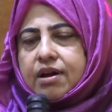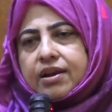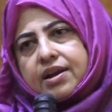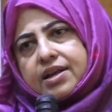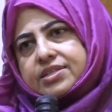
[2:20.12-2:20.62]

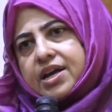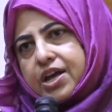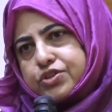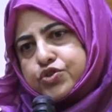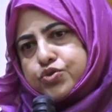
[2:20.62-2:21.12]
আল্লাহর কাছে
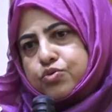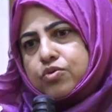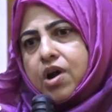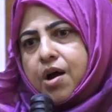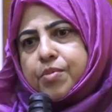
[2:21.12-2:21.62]
হাজার
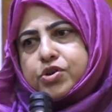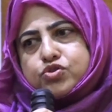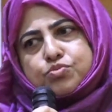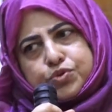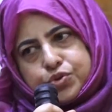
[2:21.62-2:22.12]
শকর আমরা
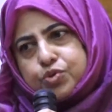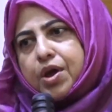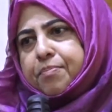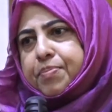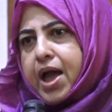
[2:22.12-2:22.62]
সমস্ত
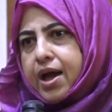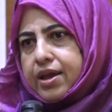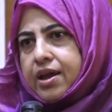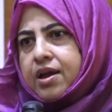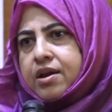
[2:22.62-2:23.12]
এপিআই
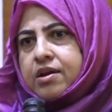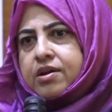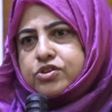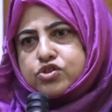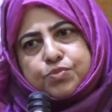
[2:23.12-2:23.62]

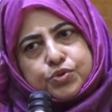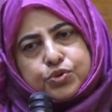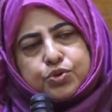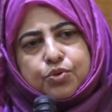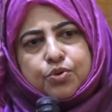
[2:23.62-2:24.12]

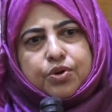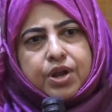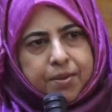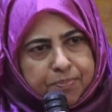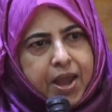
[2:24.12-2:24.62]
সমস্ত
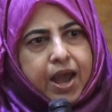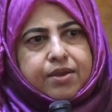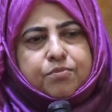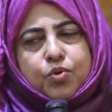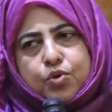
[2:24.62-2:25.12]
এপিআই
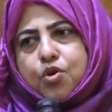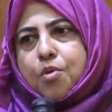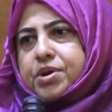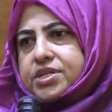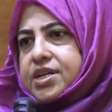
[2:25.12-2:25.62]
মূল র
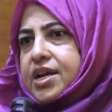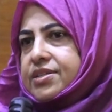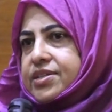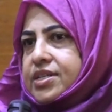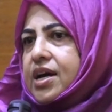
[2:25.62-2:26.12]
মেটেরিয়াল
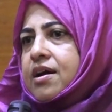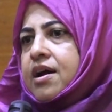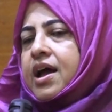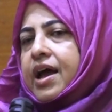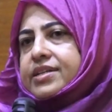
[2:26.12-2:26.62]
যেটা
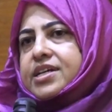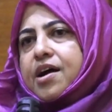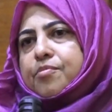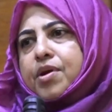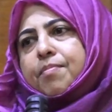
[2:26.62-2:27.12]
এটা
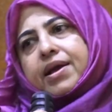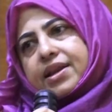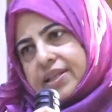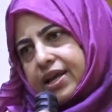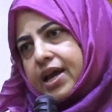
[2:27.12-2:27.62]
আমরা
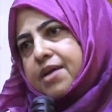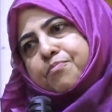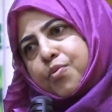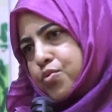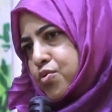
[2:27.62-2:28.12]
বাইরে থেকে
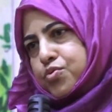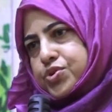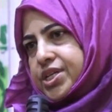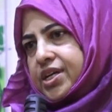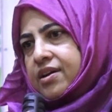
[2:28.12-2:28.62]
ইম্পোর্ট
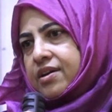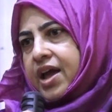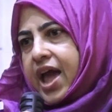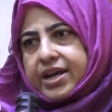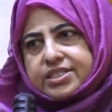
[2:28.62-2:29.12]
করছি
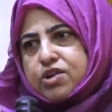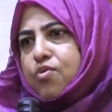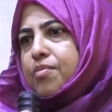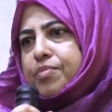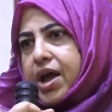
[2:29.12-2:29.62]
একটাও
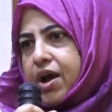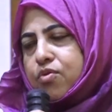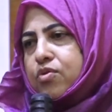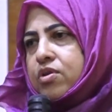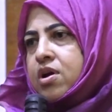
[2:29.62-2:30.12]
আমরা
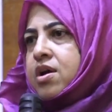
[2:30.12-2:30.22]
এখন